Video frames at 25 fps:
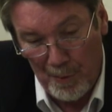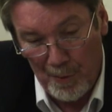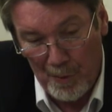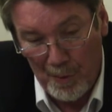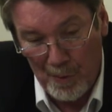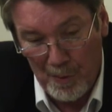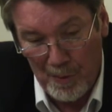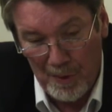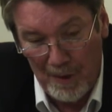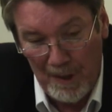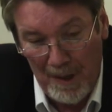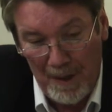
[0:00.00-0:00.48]
une
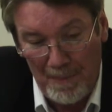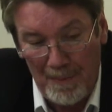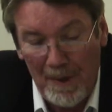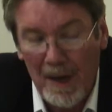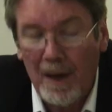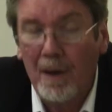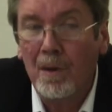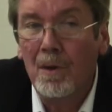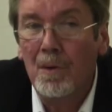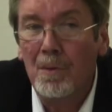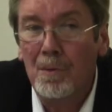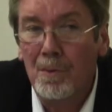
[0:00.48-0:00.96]
chose qui est
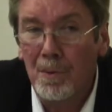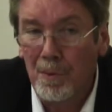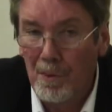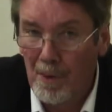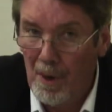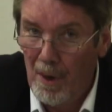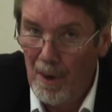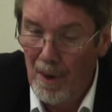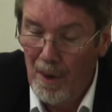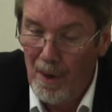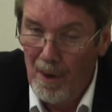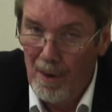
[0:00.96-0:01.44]
bien
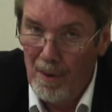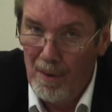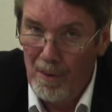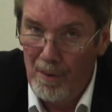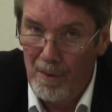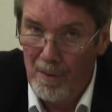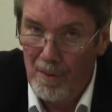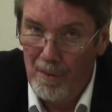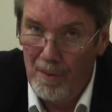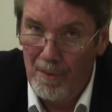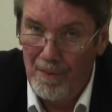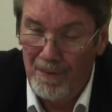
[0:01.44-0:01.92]
connue,
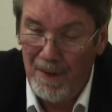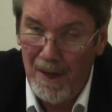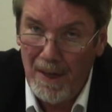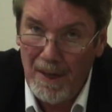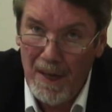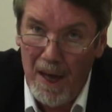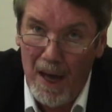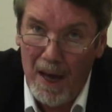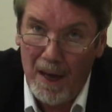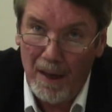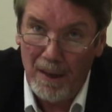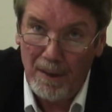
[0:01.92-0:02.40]
le
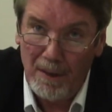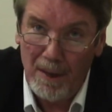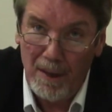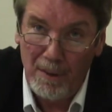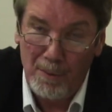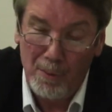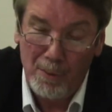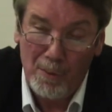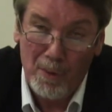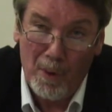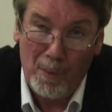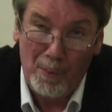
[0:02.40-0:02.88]
vieillard
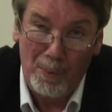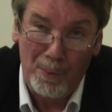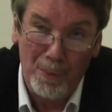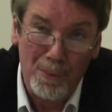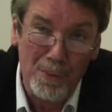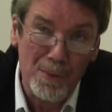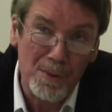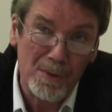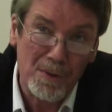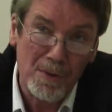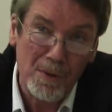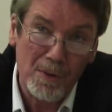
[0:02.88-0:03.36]
était d'autant
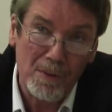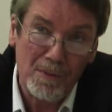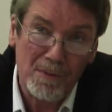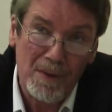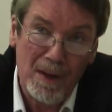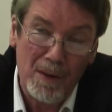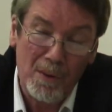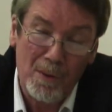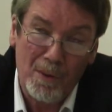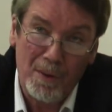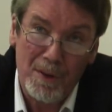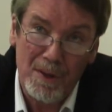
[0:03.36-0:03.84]
plus euh,
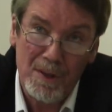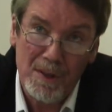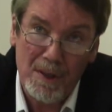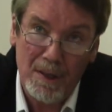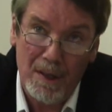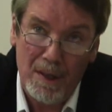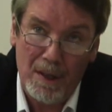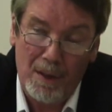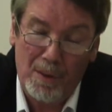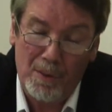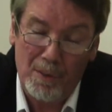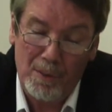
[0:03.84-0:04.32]

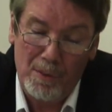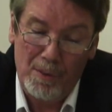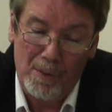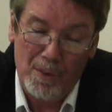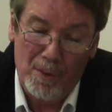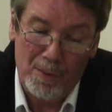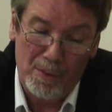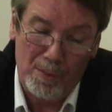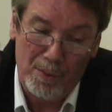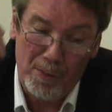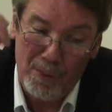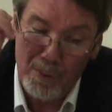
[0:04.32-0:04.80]
valorisé que
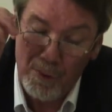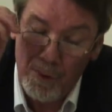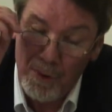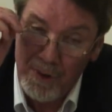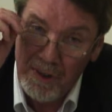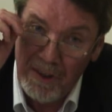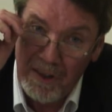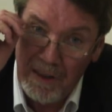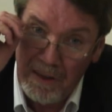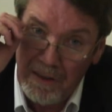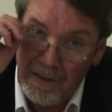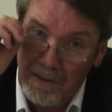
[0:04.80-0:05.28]
dans une
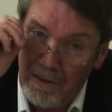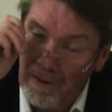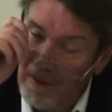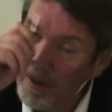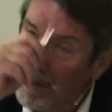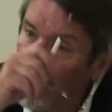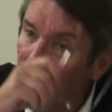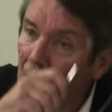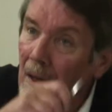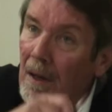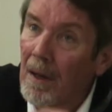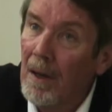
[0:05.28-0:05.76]

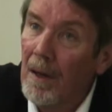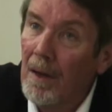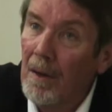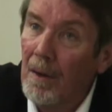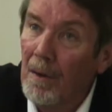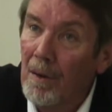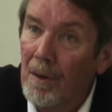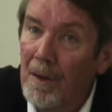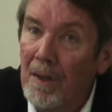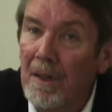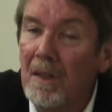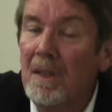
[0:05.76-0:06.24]
société
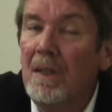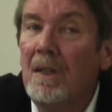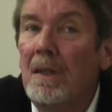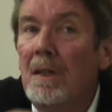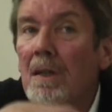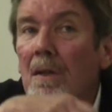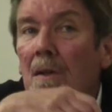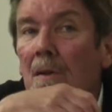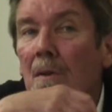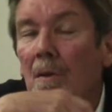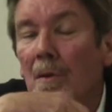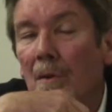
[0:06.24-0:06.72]
euh,
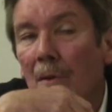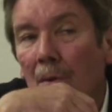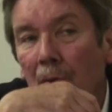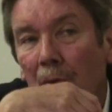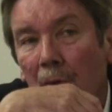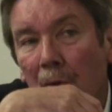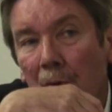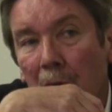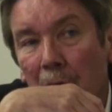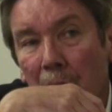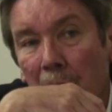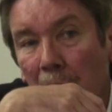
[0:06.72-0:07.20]
qui
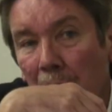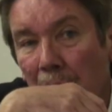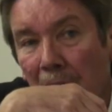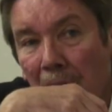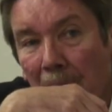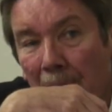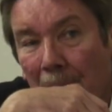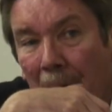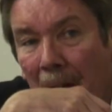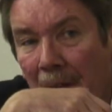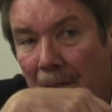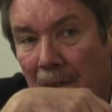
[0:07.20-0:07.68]
euh, ne
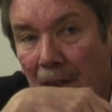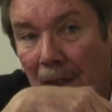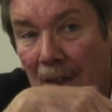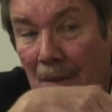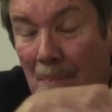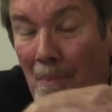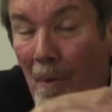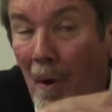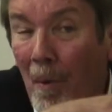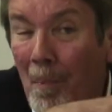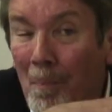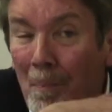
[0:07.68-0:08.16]
changeait
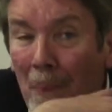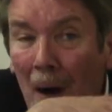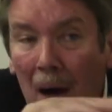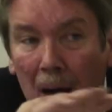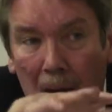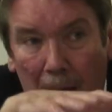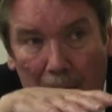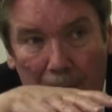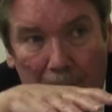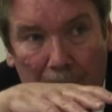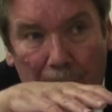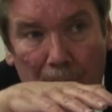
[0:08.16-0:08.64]
pratiquement
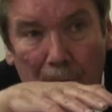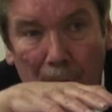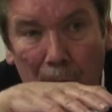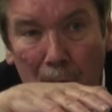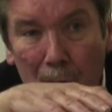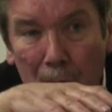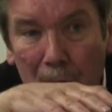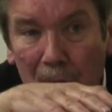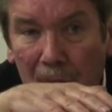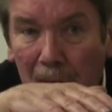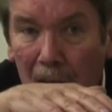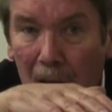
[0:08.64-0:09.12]
pas
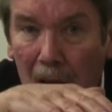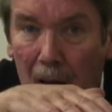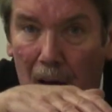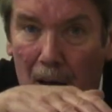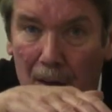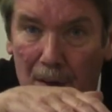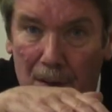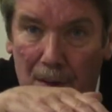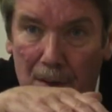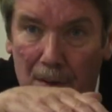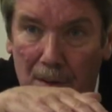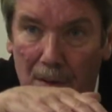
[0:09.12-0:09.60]
son
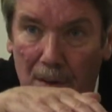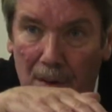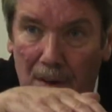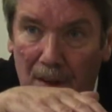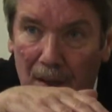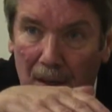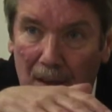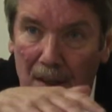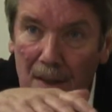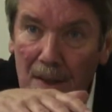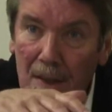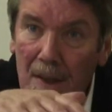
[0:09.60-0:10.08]
outillage
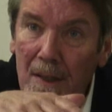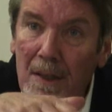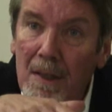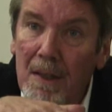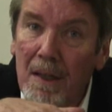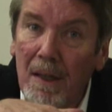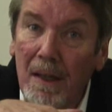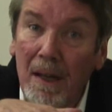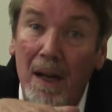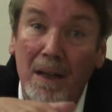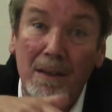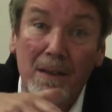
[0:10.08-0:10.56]

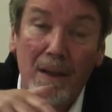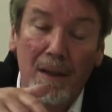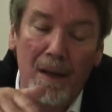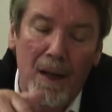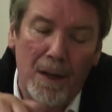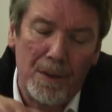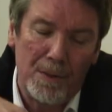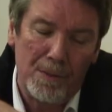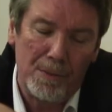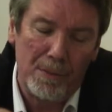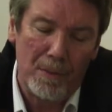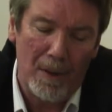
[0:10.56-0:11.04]
technique et
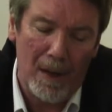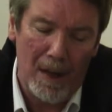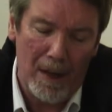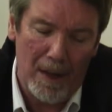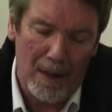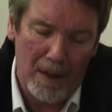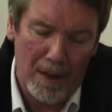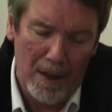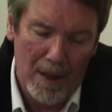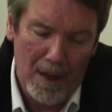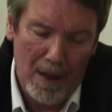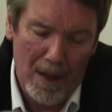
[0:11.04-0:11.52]

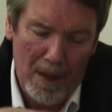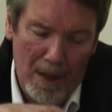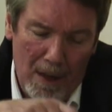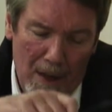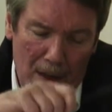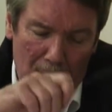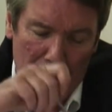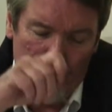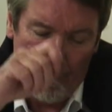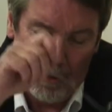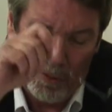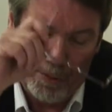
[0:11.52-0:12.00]
intellectuel,
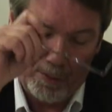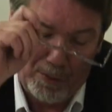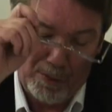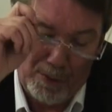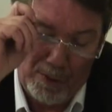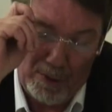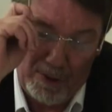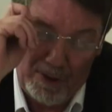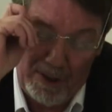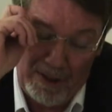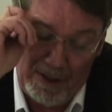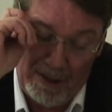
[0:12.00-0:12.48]
dans une
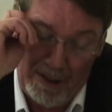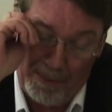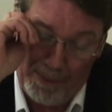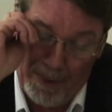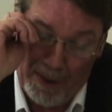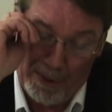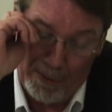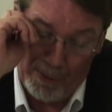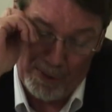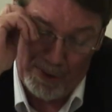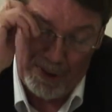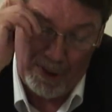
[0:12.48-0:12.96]
société
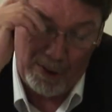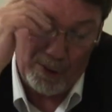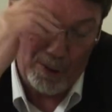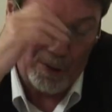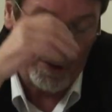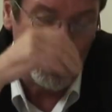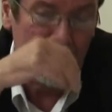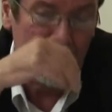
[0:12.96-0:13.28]
par conséquent